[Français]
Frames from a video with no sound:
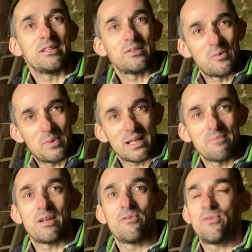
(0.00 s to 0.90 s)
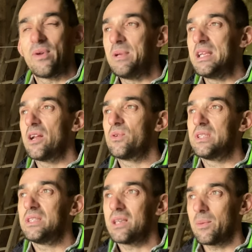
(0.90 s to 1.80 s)
c'est un patrimoine familial
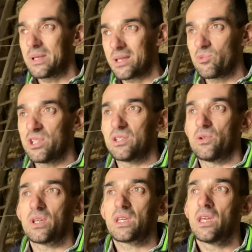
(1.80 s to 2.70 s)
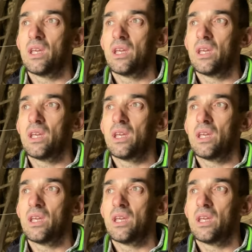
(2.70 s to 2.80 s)
aussi, c'est un patrimoine historique.